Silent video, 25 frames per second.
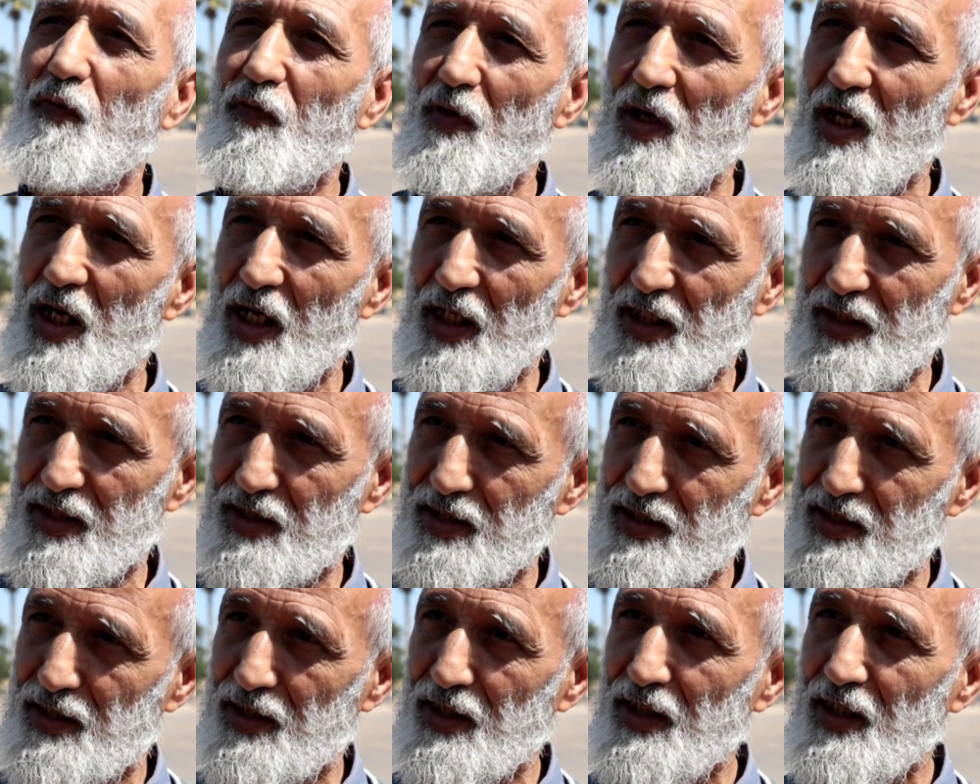فاحت
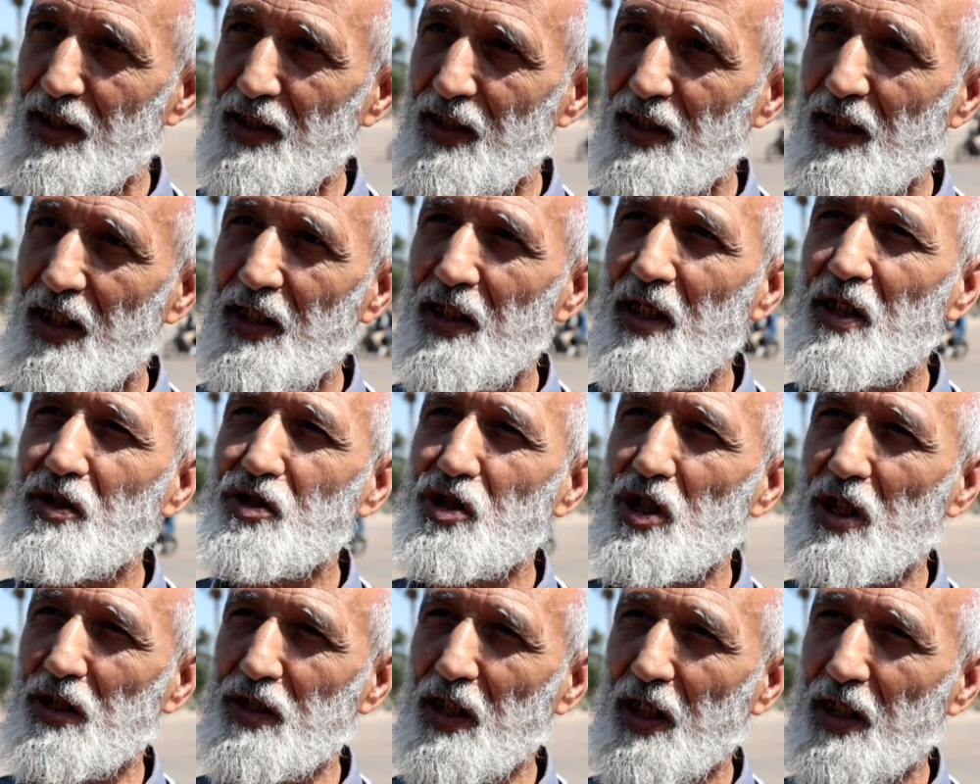حنا
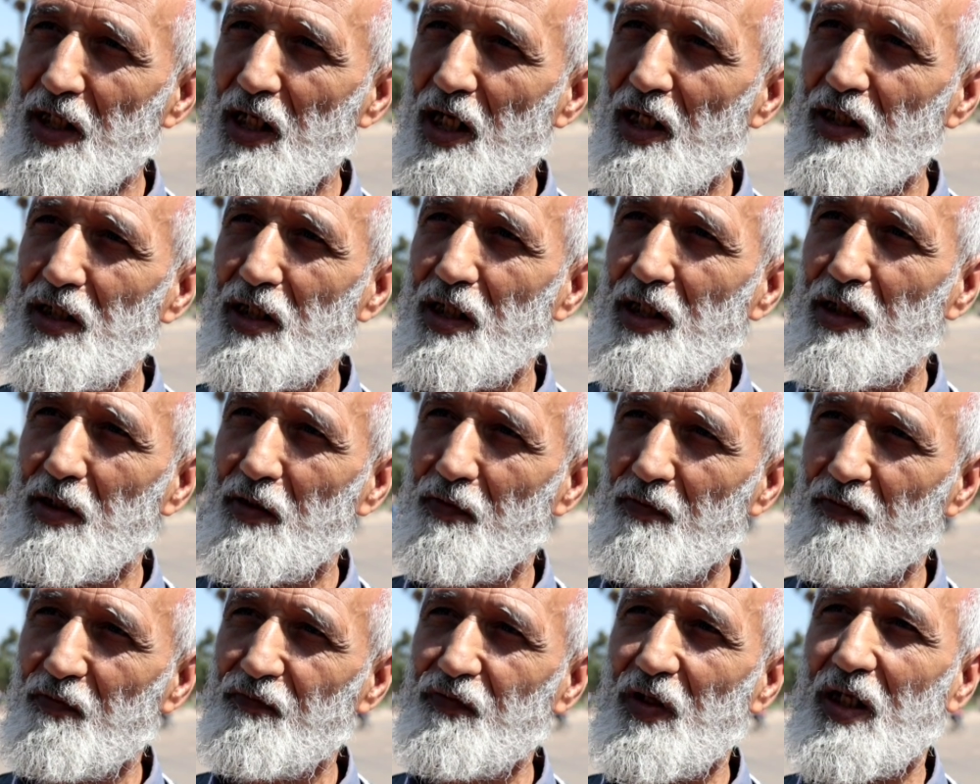هادشي هضرنا عليه
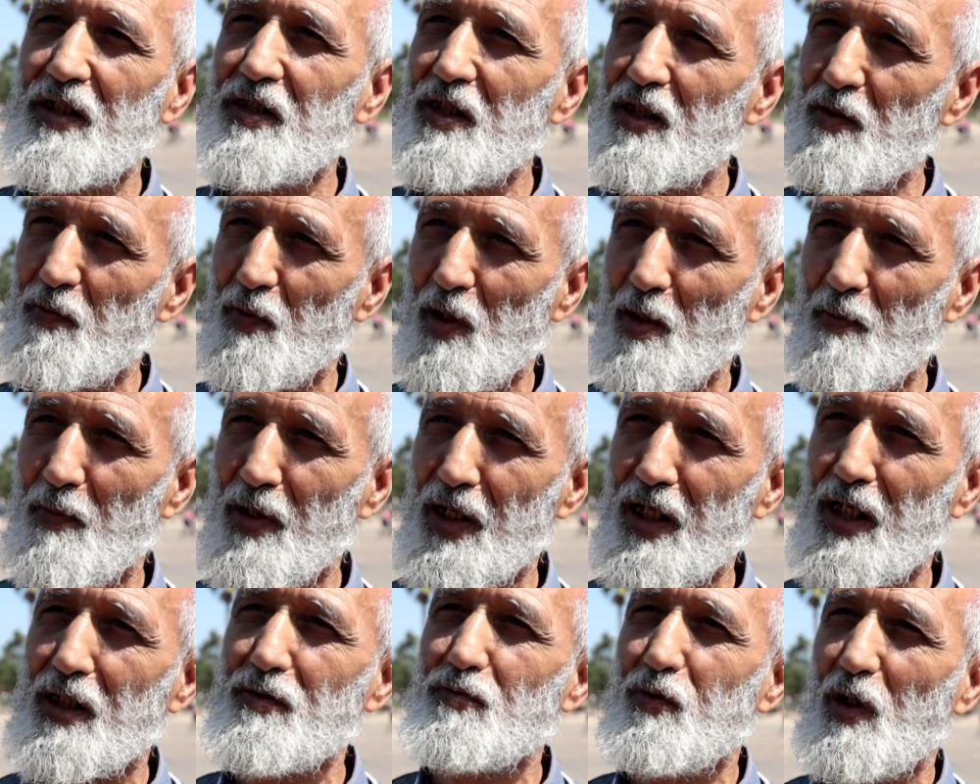في العديد من
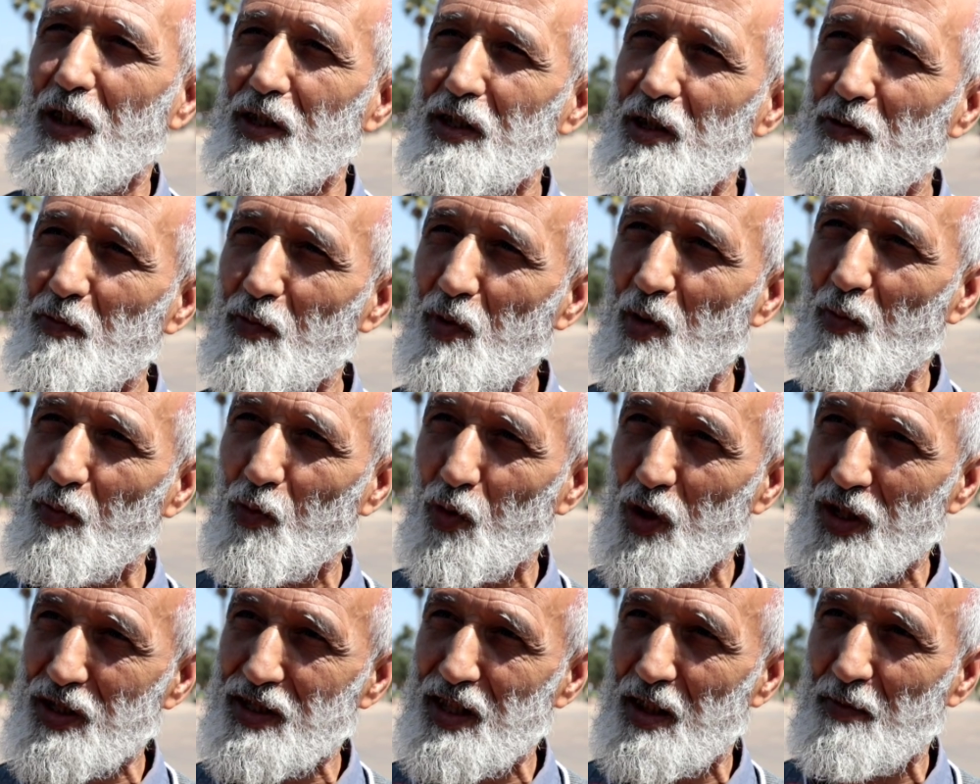المرات والعديد من
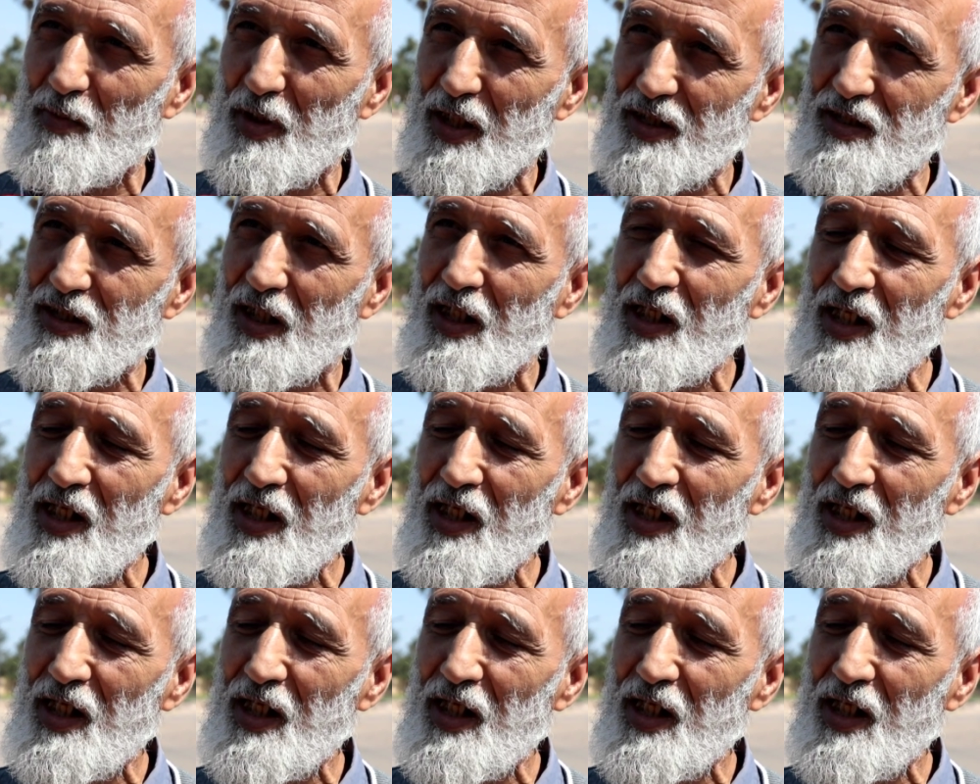المناسبات